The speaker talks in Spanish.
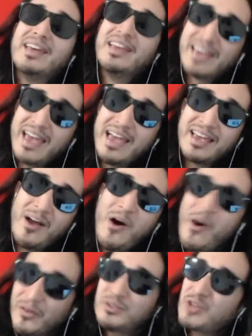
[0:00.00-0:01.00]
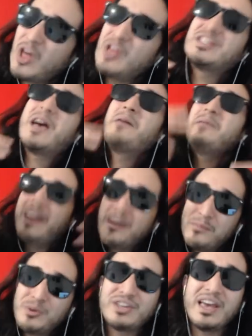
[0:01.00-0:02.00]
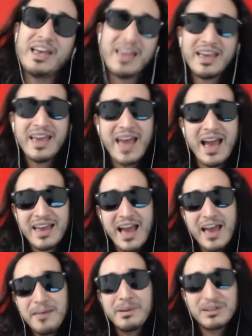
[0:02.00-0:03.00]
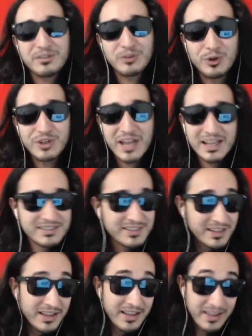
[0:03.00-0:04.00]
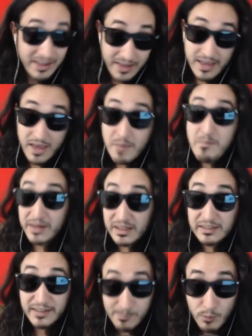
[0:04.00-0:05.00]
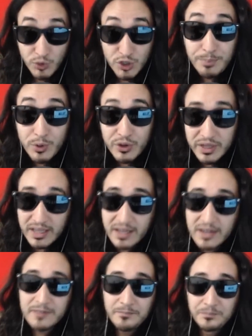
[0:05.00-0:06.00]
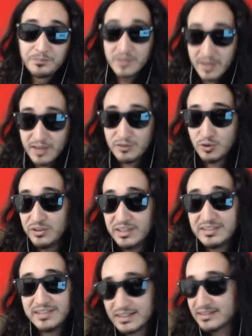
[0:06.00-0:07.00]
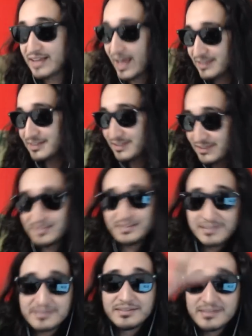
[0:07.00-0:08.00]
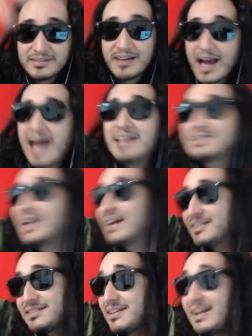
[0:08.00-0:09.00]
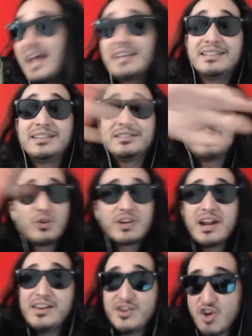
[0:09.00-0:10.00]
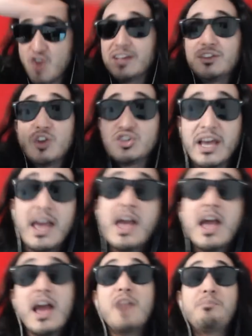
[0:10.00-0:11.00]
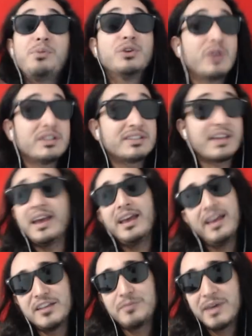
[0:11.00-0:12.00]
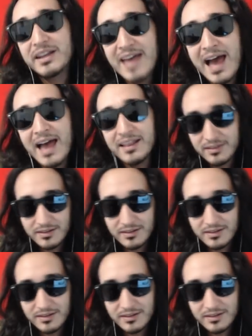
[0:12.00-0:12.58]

Que, oh, todos sabemos que, que, que hay personas que en verdad tienen mucho poder, que son de ciertas castas, clases o religiones, no sé. El punto es que es verdad.